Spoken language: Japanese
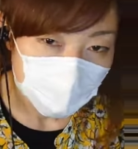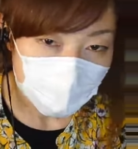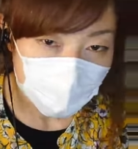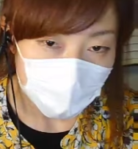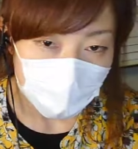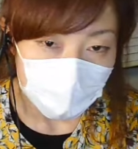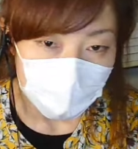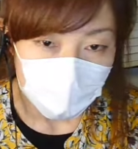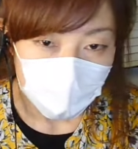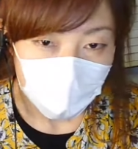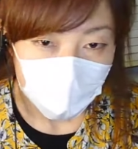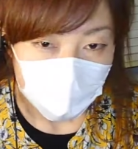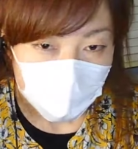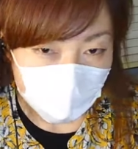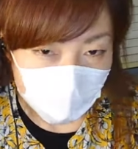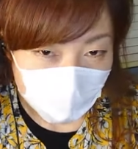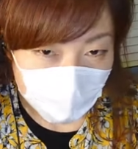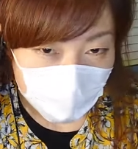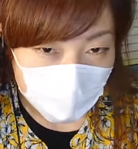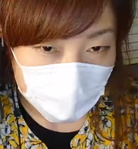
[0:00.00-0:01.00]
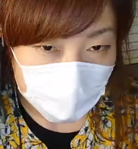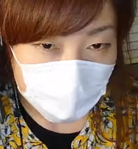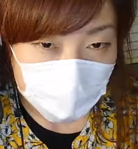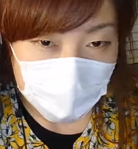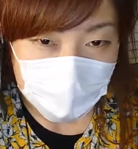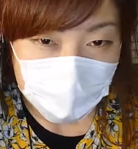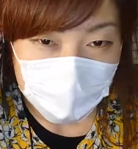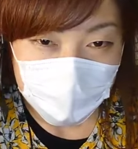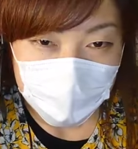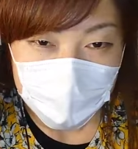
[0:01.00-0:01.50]
型紙だけ欲
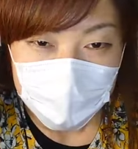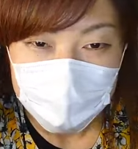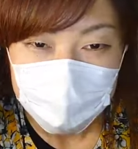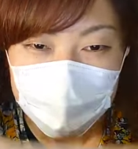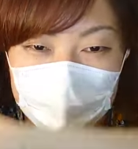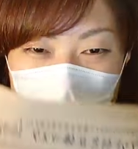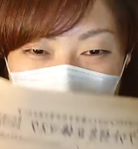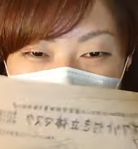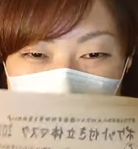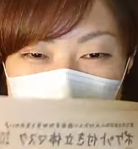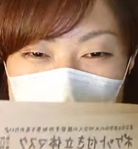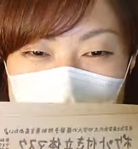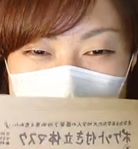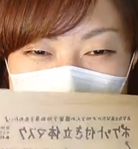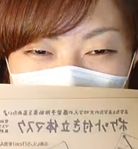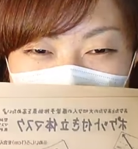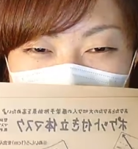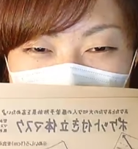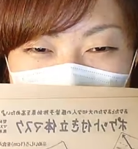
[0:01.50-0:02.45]
しいなとかない